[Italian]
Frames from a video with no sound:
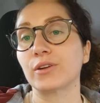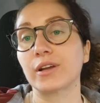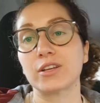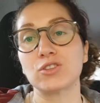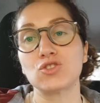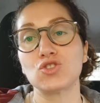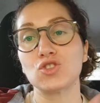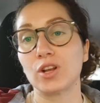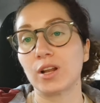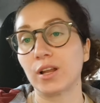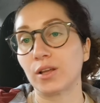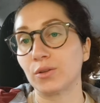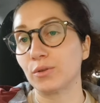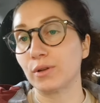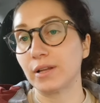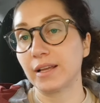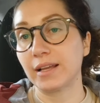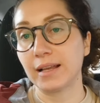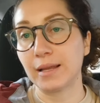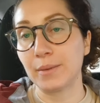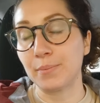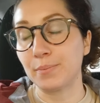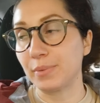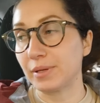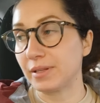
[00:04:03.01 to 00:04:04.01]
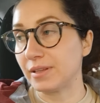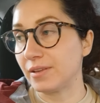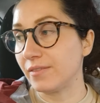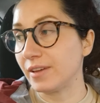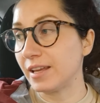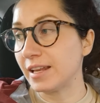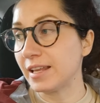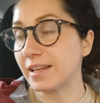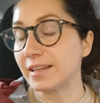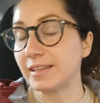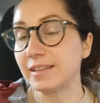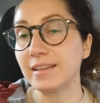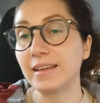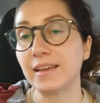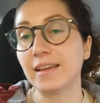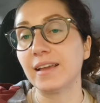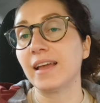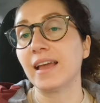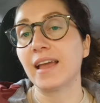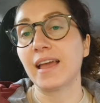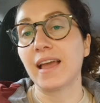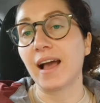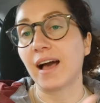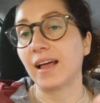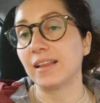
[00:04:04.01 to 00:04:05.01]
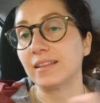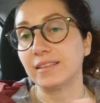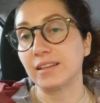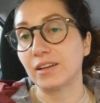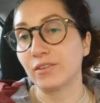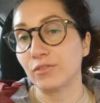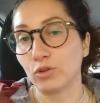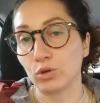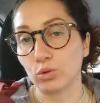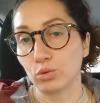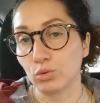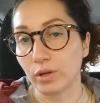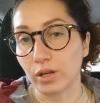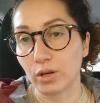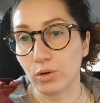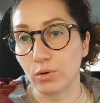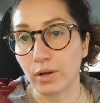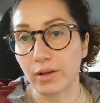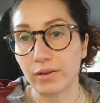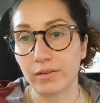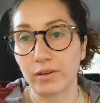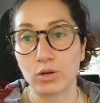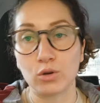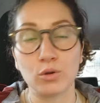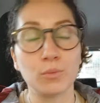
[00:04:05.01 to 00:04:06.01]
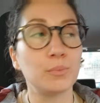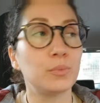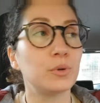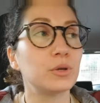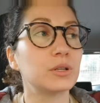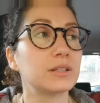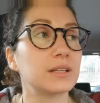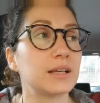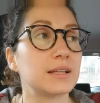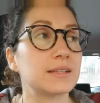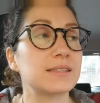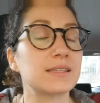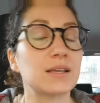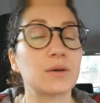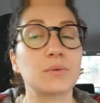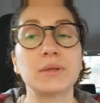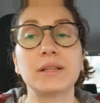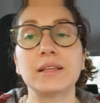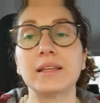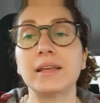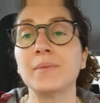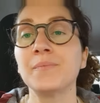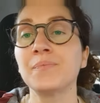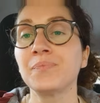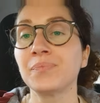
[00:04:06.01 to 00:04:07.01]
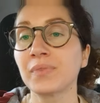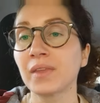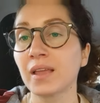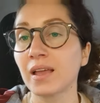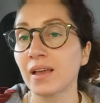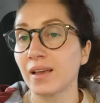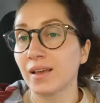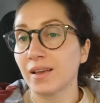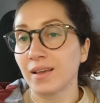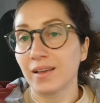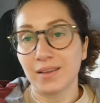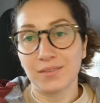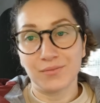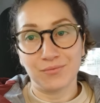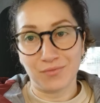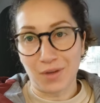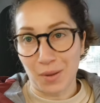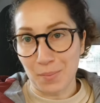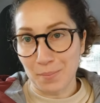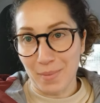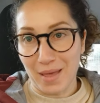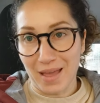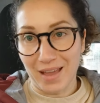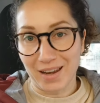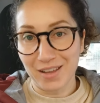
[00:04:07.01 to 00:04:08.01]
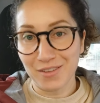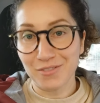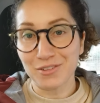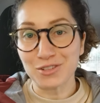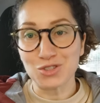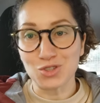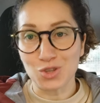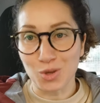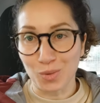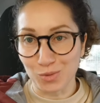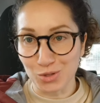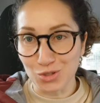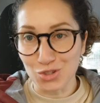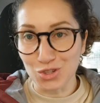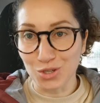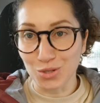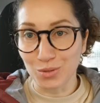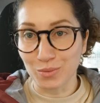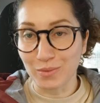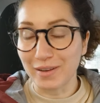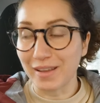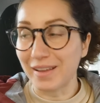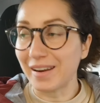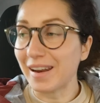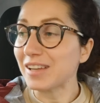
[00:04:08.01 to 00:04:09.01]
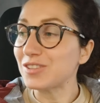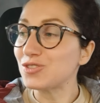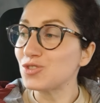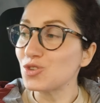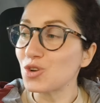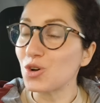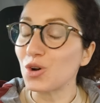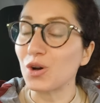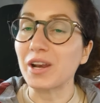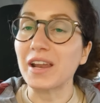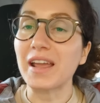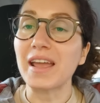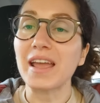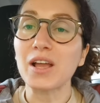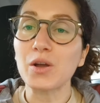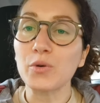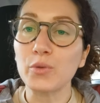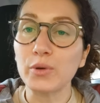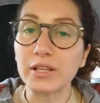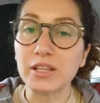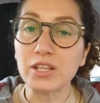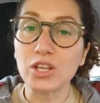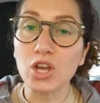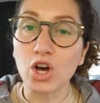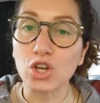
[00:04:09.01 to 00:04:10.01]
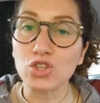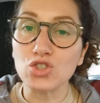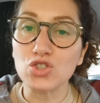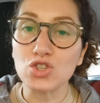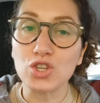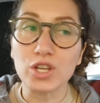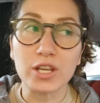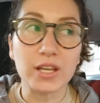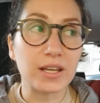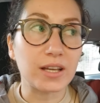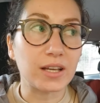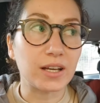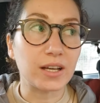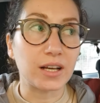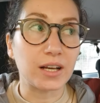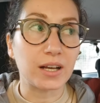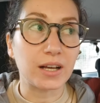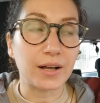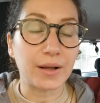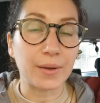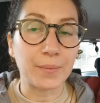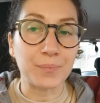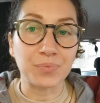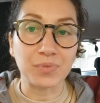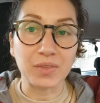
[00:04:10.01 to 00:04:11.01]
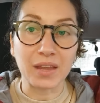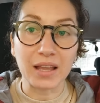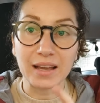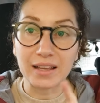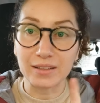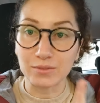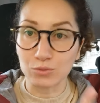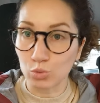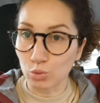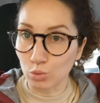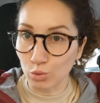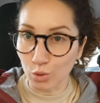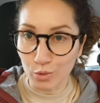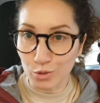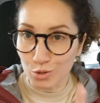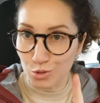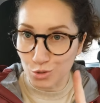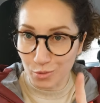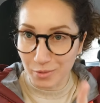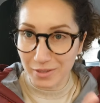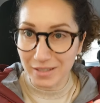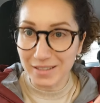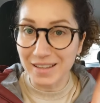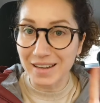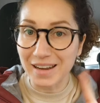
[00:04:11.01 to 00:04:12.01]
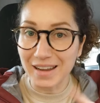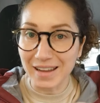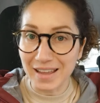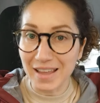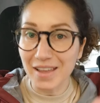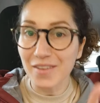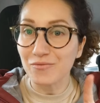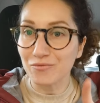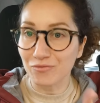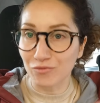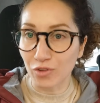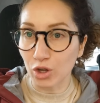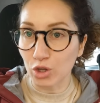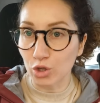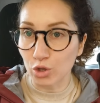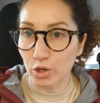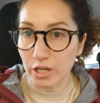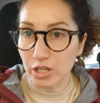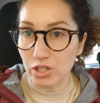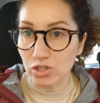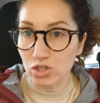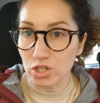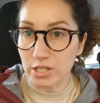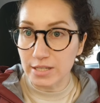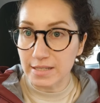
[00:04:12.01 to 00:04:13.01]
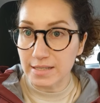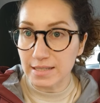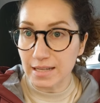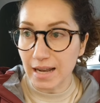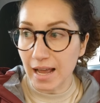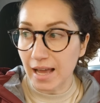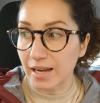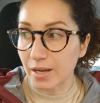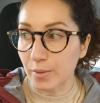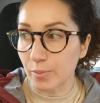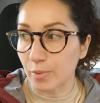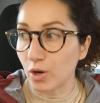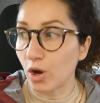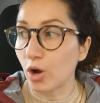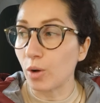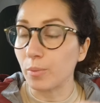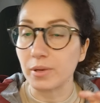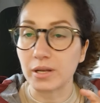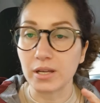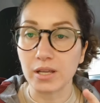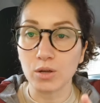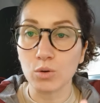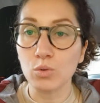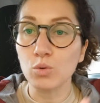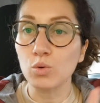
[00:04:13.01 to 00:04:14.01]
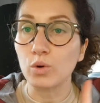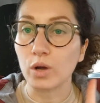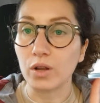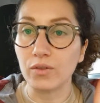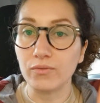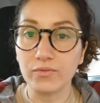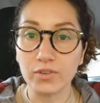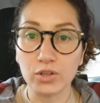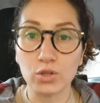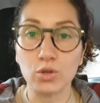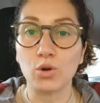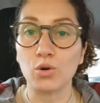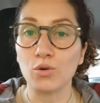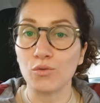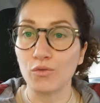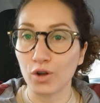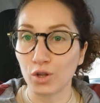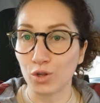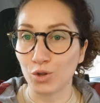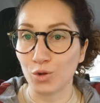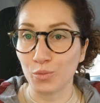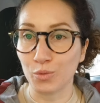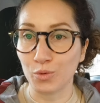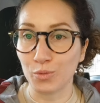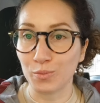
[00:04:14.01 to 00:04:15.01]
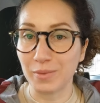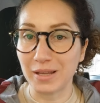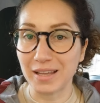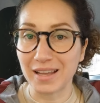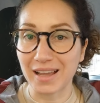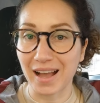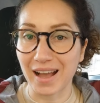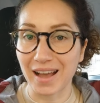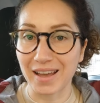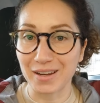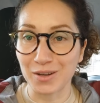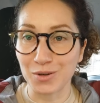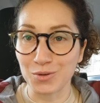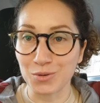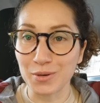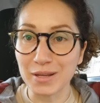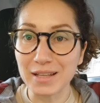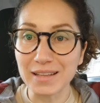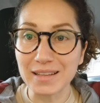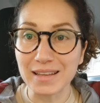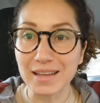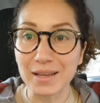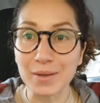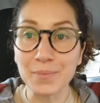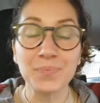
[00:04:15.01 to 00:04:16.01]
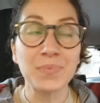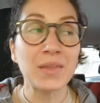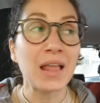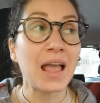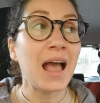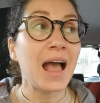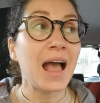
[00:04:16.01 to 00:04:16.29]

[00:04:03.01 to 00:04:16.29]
Ho cancellato le clip di venerdì e altre foto che non avevano importanza, quindi va bene, facciamocene una ragione e quindi oggi ehm, tutto questo per dire che voglio registrare però perché comunque il video lo voglio pubblicare lunedì